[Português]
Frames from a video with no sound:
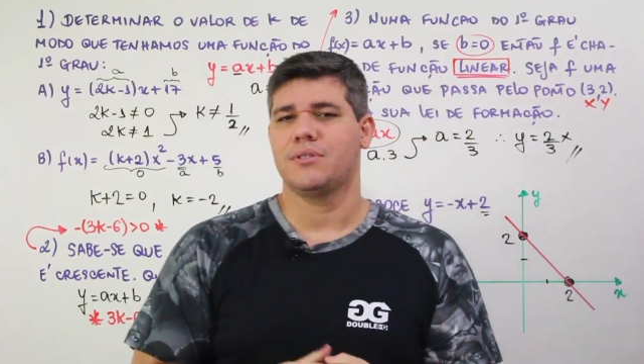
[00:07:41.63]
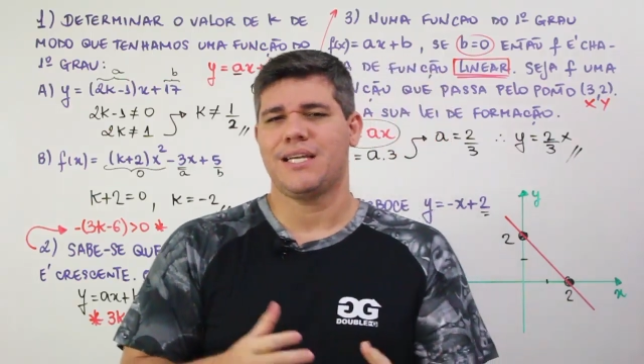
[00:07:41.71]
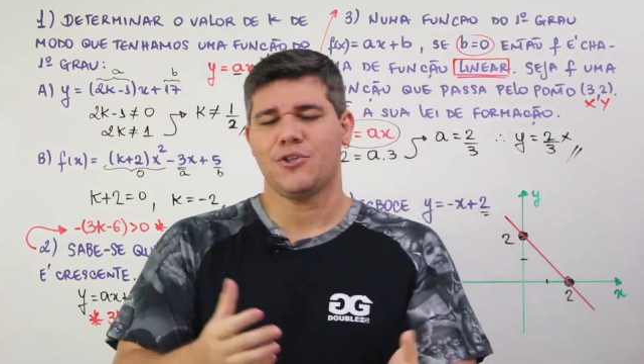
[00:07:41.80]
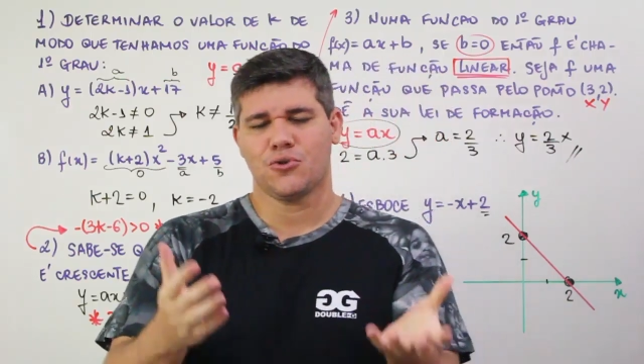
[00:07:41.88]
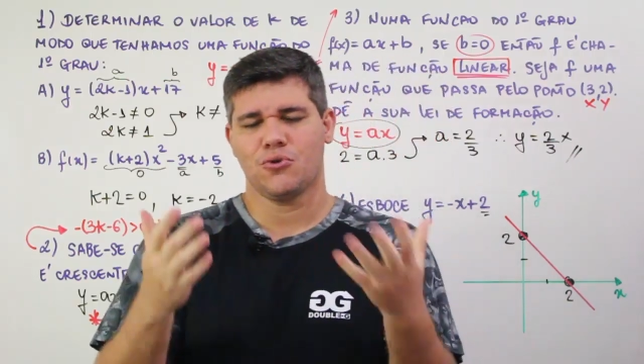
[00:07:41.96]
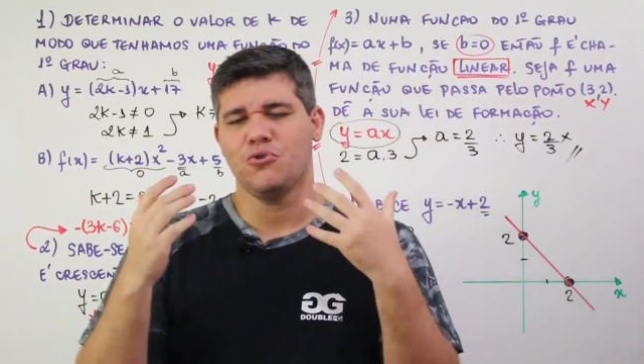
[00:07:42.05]

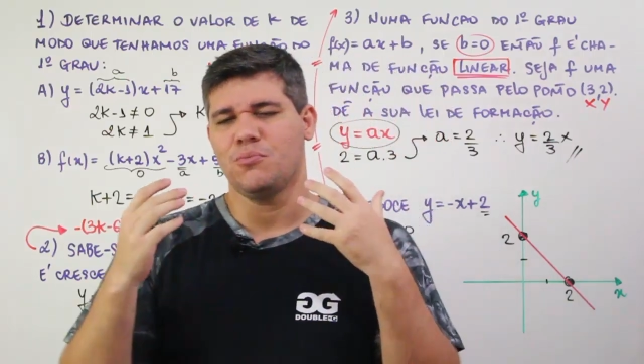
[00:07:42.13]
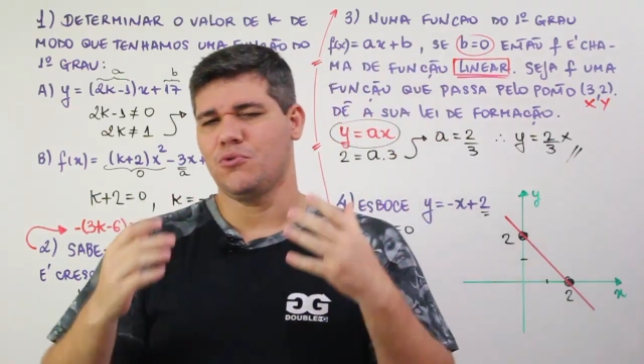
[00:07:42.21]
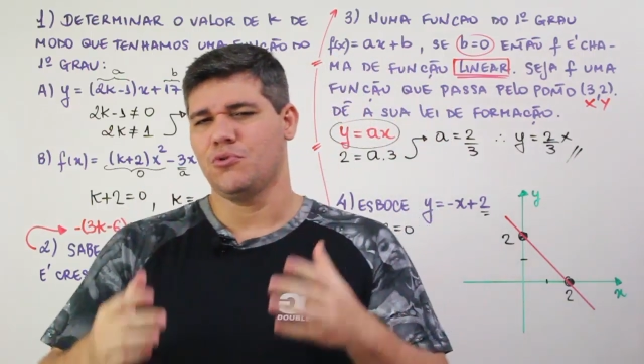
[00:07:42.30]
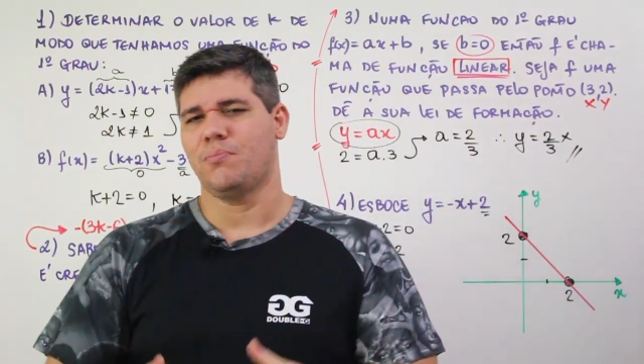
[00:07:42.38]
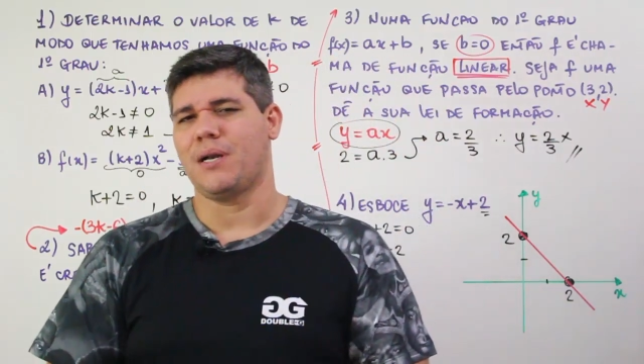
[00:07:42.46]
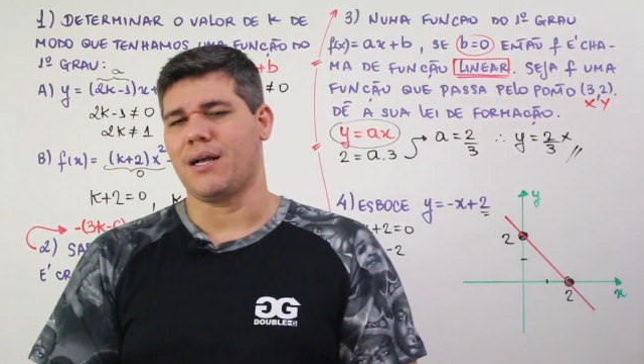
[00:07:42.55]
traz todo
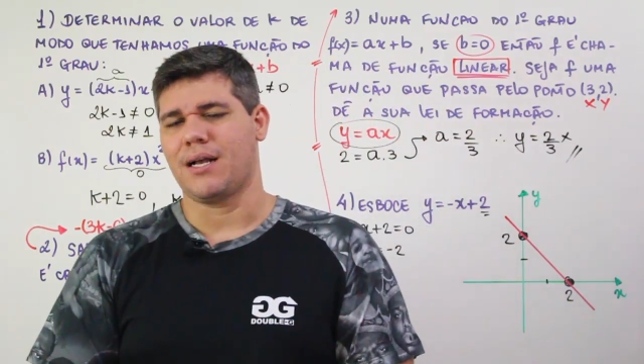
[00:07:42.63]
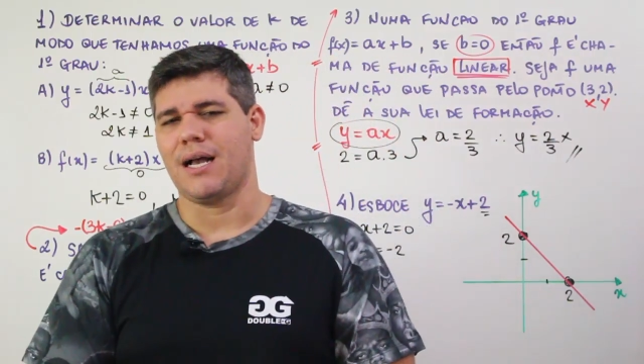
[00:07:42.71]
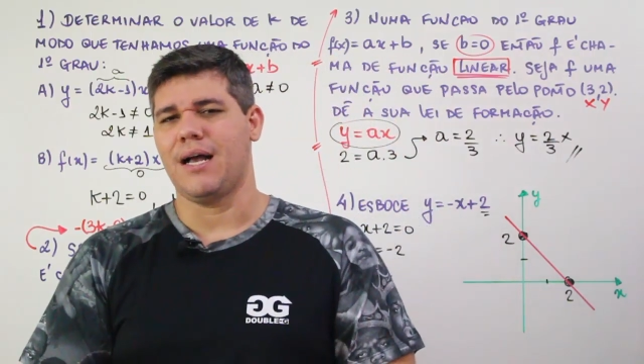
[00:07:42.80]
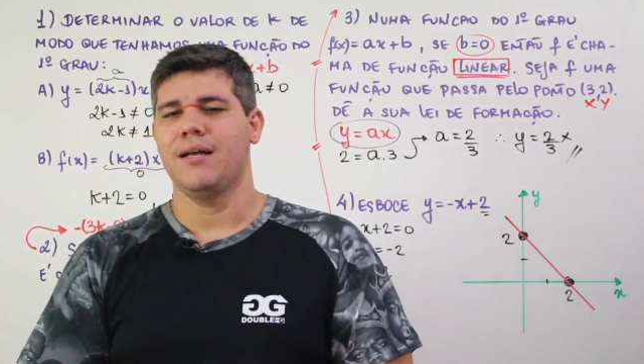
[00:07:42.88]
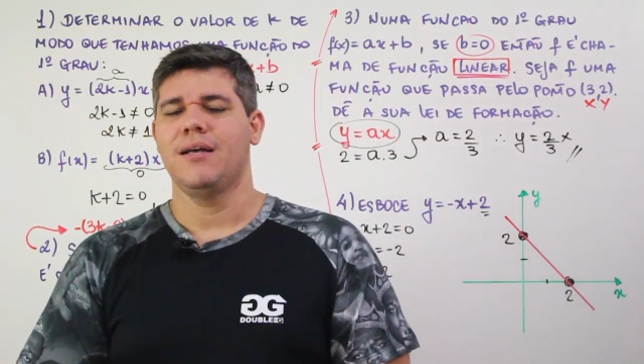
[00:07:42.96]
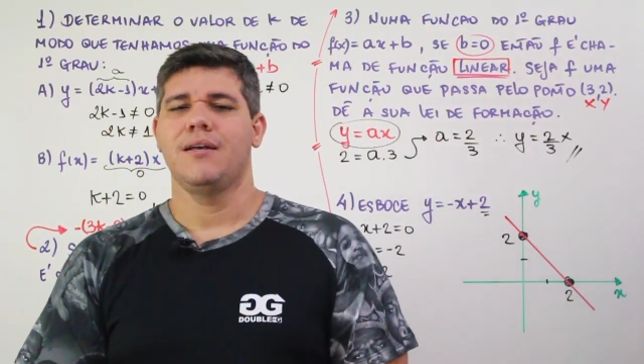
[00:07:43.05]
mundo para
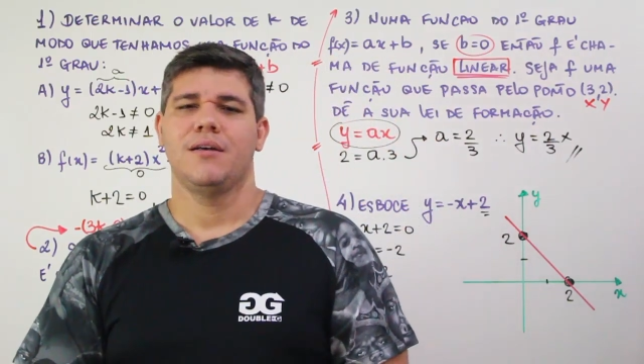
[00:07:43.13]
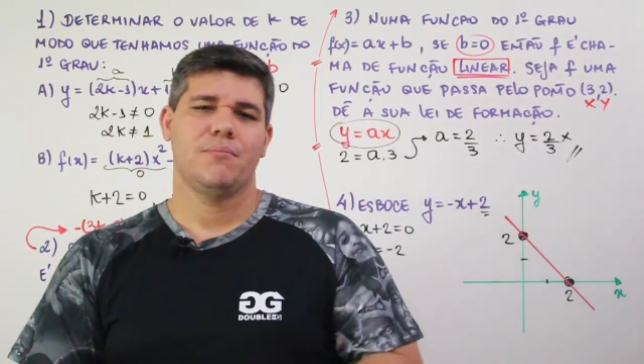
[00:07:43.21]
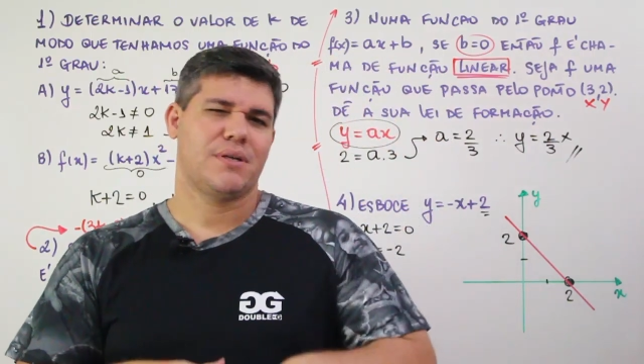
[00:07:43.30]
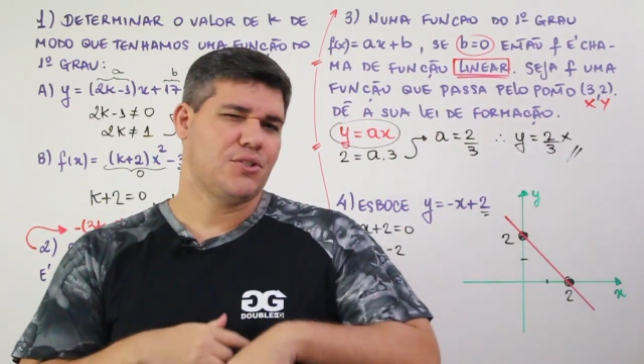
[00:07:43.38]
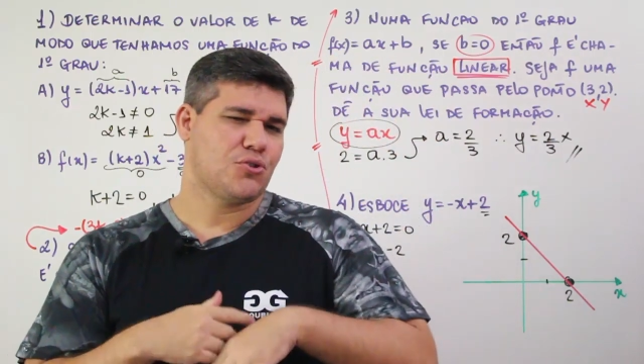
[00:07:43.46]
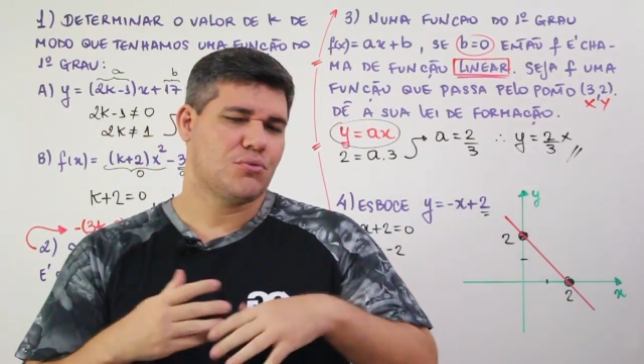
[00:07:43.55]
cá
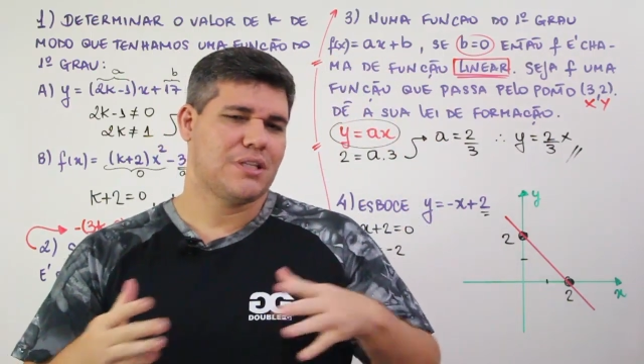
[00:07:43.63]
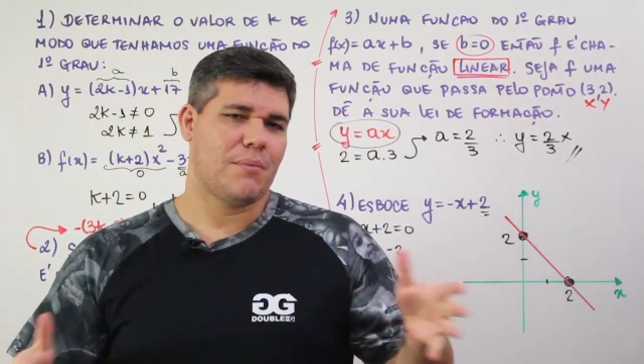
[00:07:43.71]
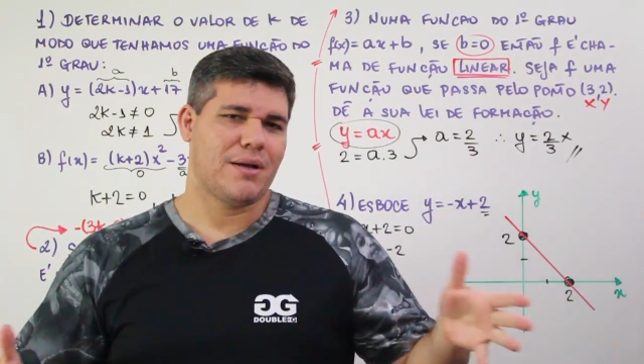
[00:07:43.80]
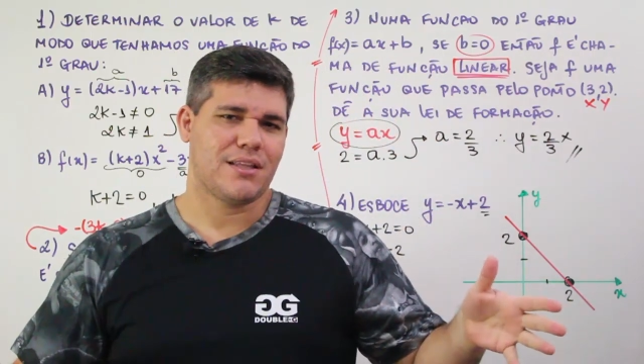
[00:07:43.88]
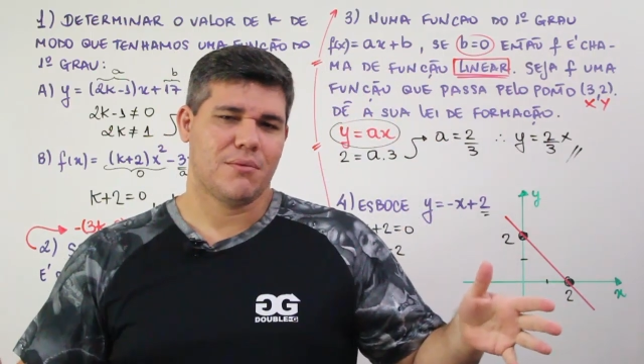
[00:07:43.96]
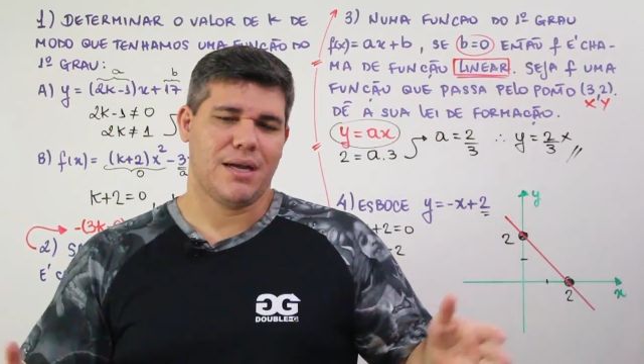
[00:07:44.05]
para a gente estudar
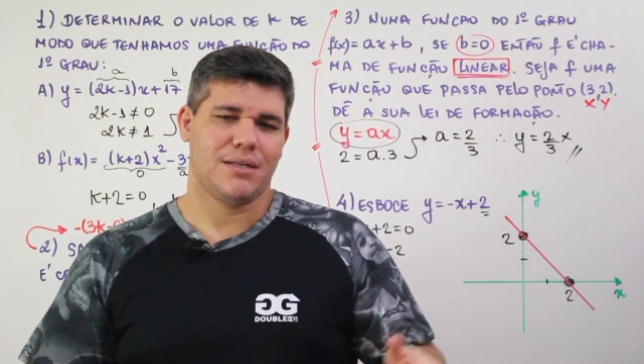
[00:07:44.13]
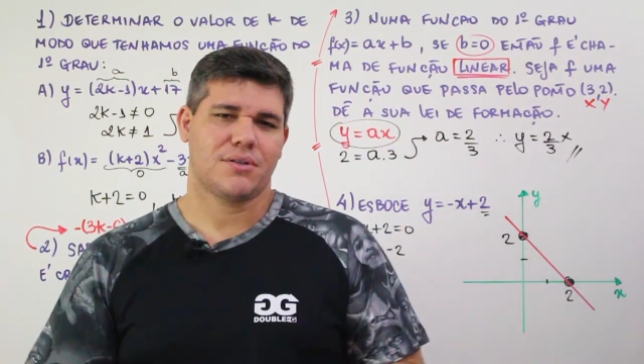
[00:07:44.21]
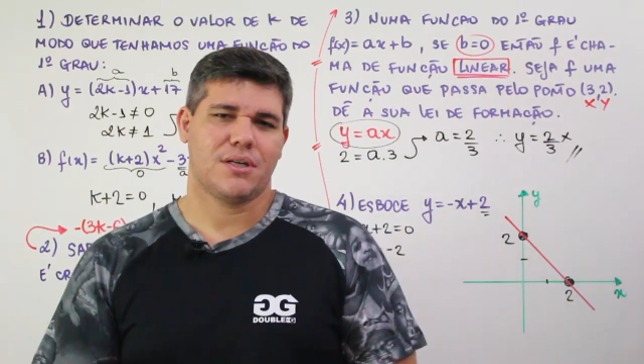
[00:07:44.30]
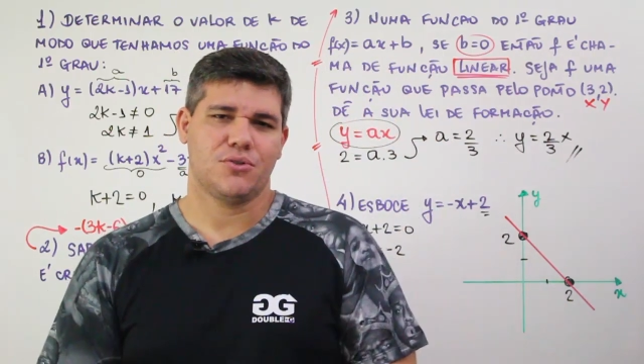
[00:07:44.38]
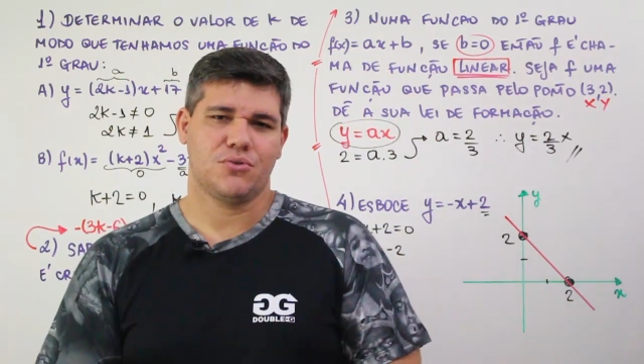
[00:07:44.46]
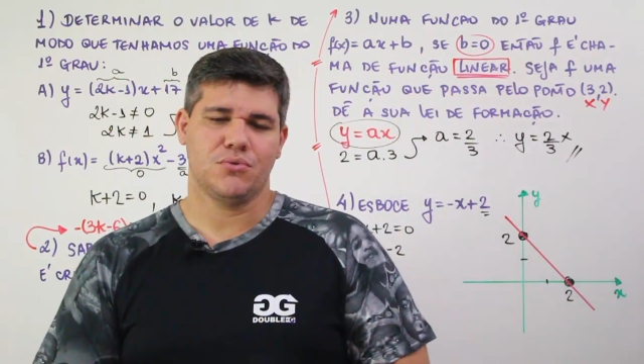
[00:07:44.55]

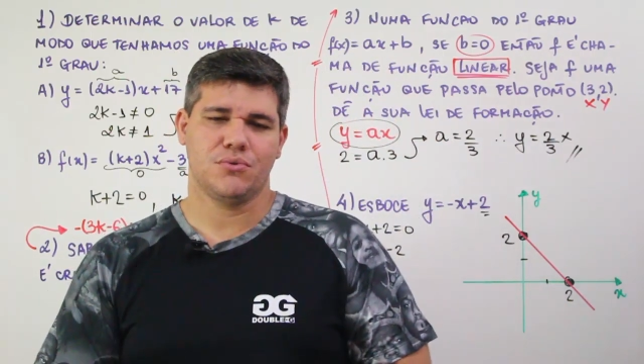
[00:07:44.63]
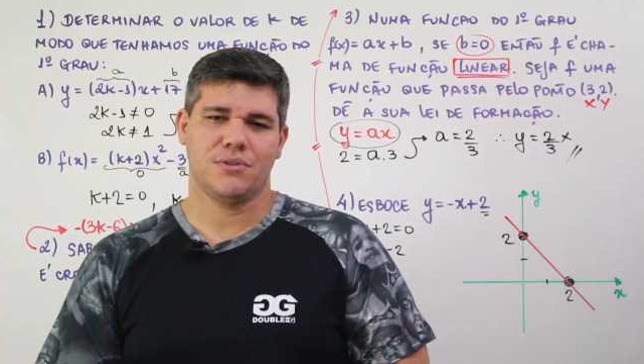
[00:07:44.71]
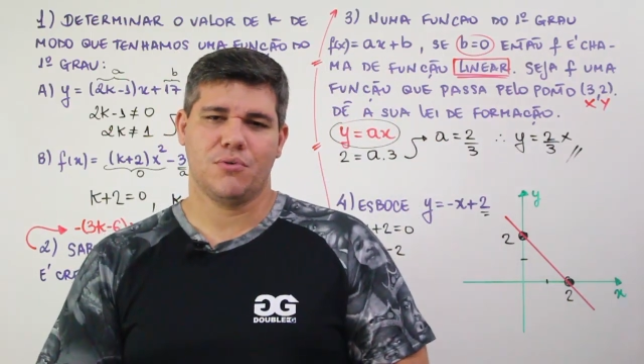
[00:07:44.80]
matemática juntos.